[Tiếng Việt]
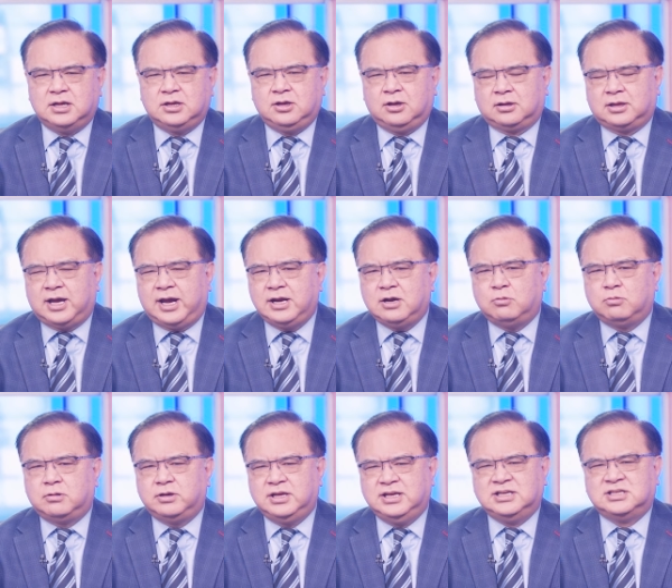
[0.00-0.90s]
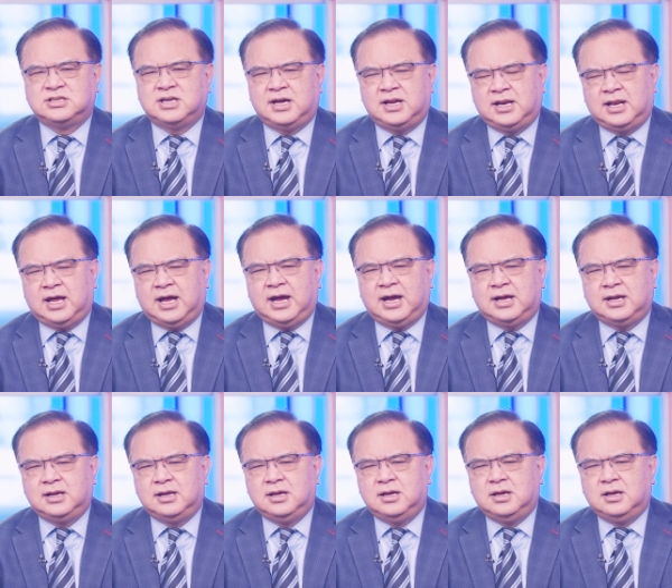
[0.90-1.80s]
do thái không có gì xa
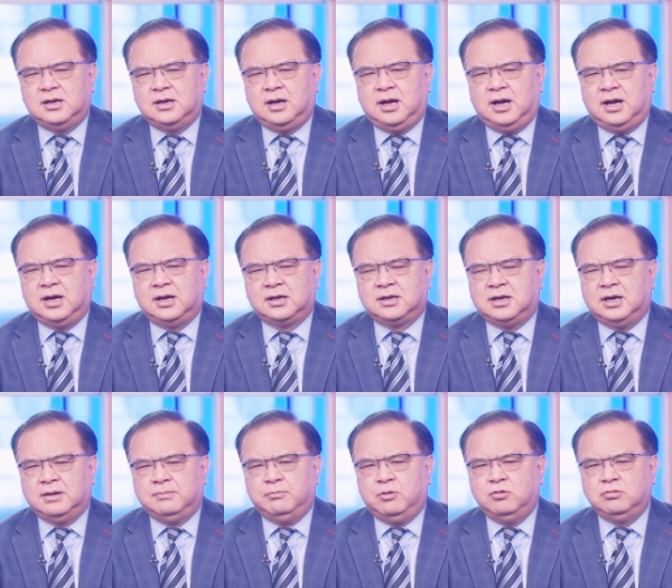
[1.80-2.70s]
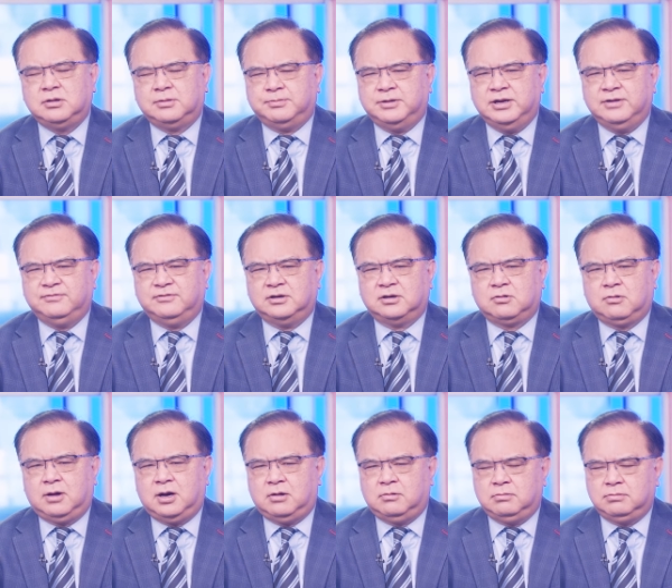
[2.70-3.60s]
lạ à, gần 4 thập niên vừa
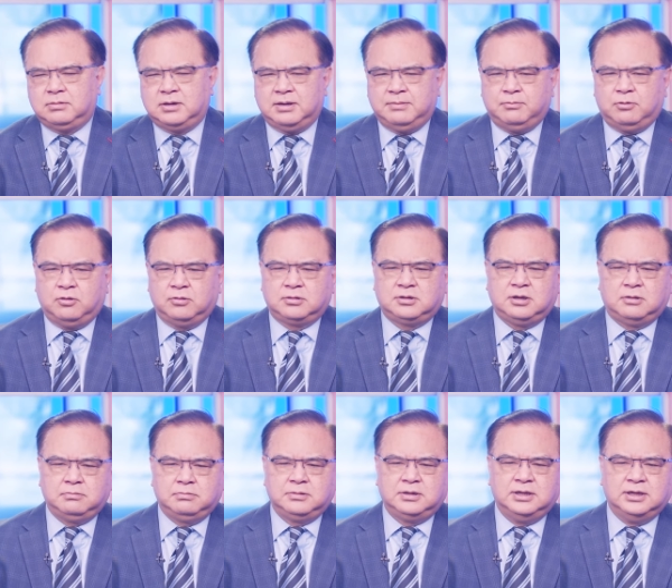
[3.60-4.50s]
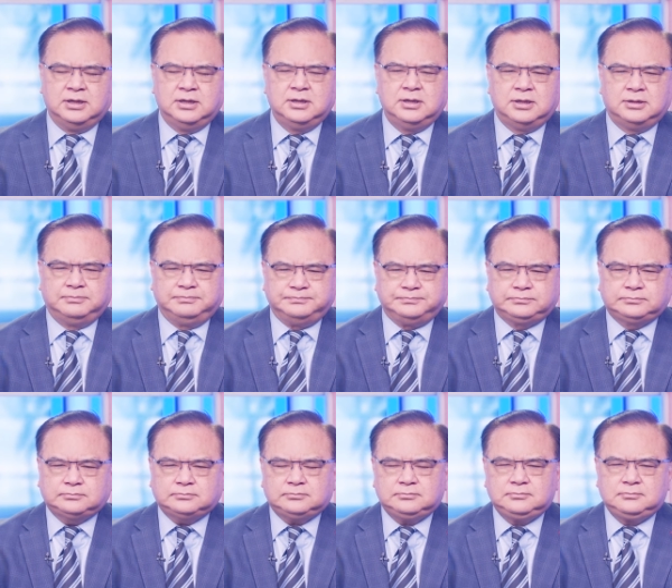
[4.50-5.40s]
qua ông là một trong những
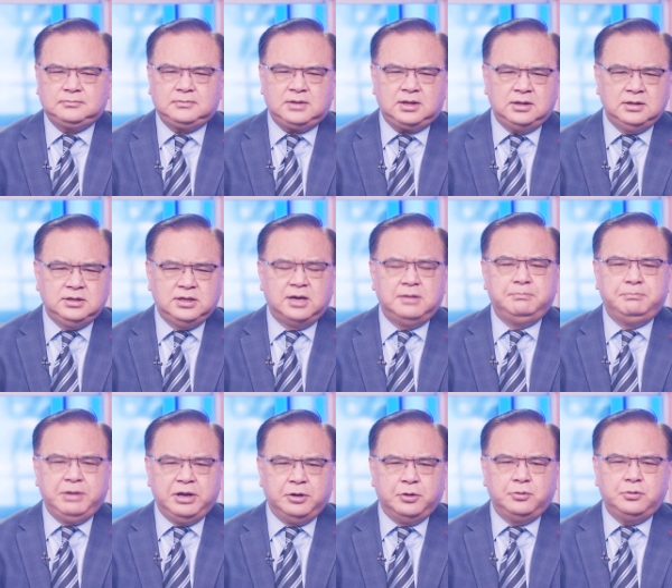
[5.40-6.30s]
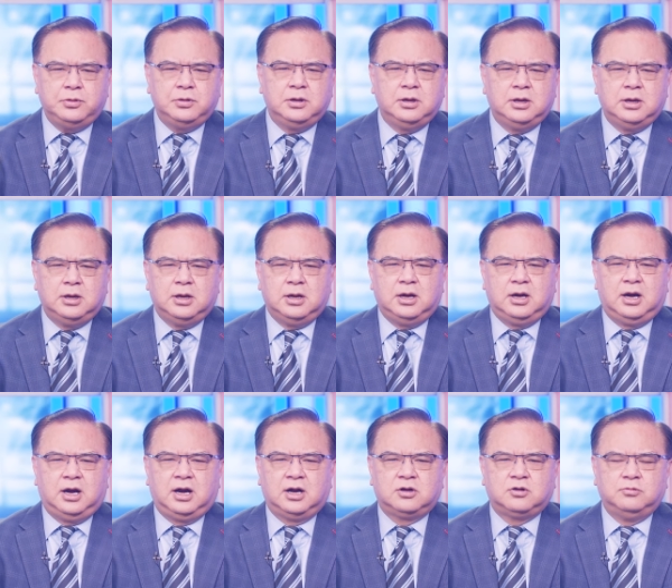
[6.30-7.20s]
dân biểu
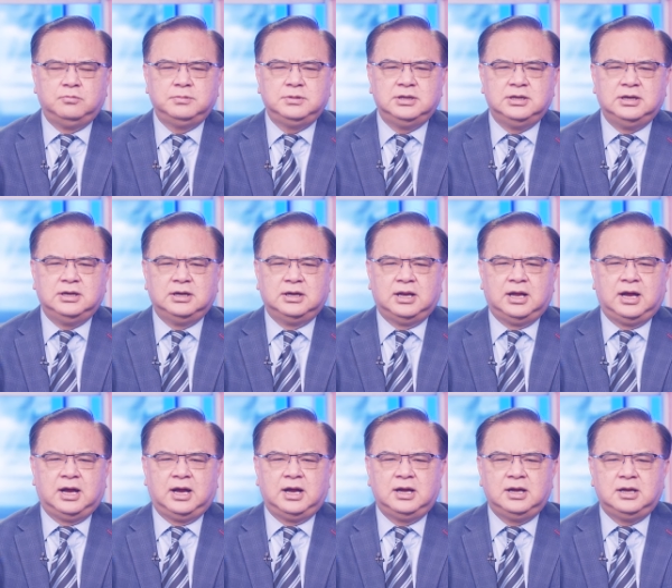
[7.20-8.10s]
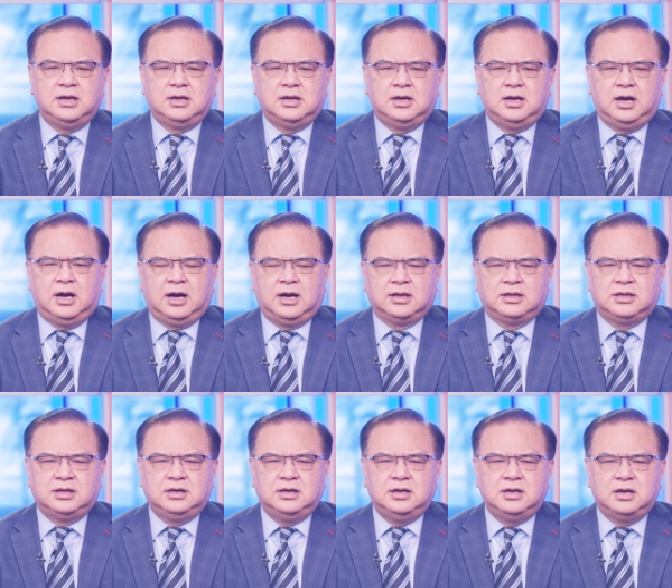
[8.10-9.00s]
uh, cũng như là uh,
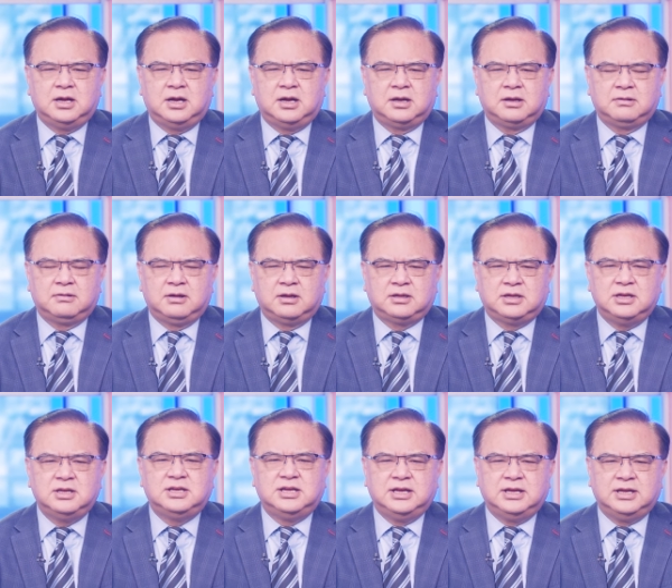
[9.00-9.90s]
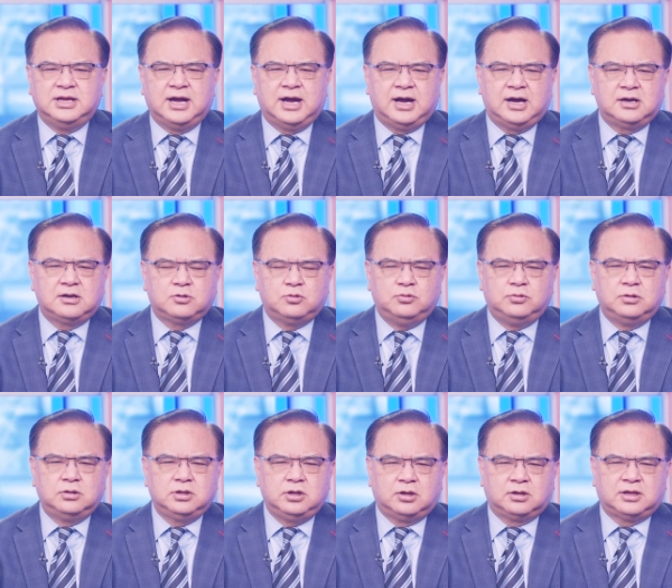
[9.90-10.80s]
chính uh, chính trị gia
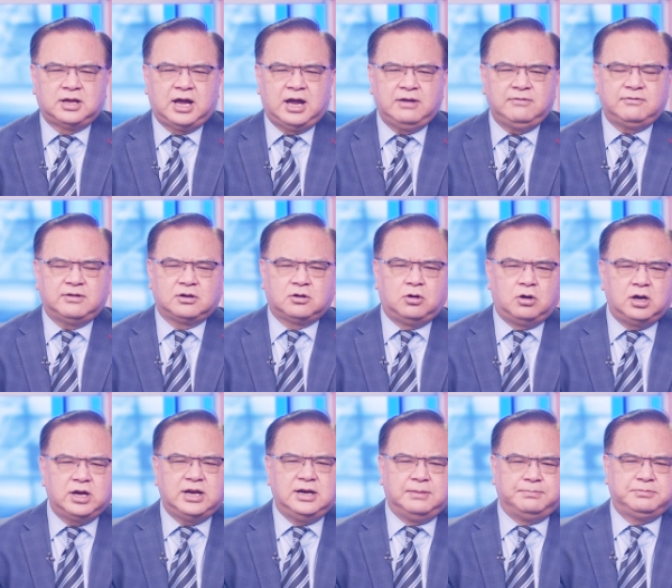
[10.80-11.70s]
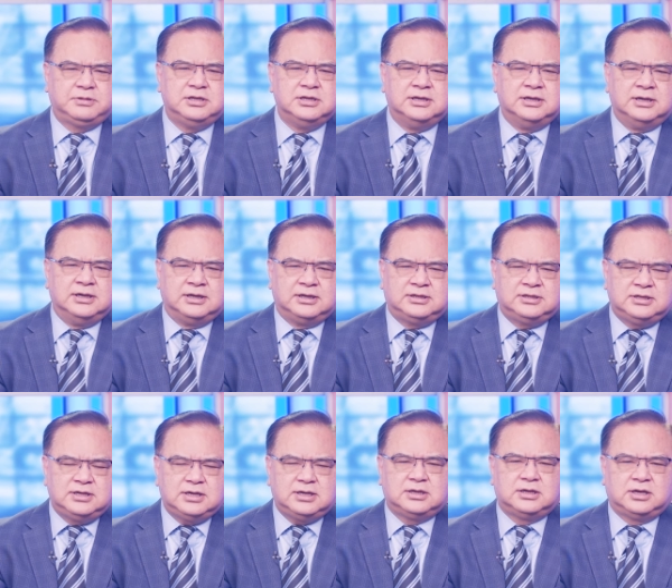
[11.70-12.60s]
của do thái và có cái lập trường
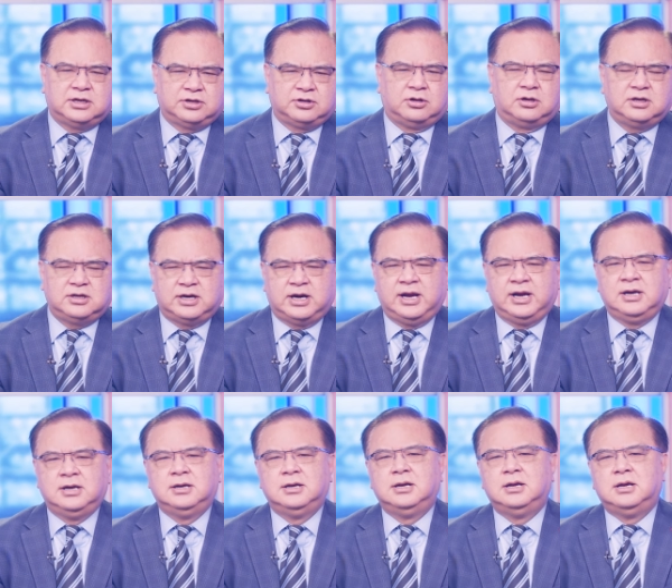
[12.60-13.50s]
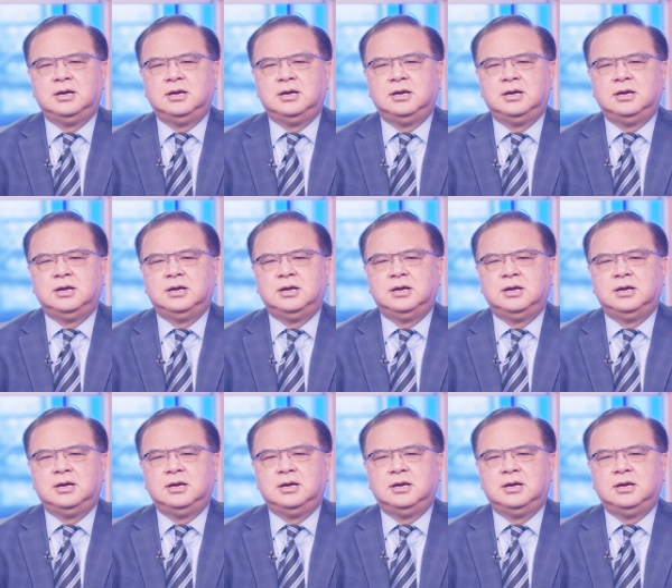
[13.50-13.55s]
rất là rõ ràng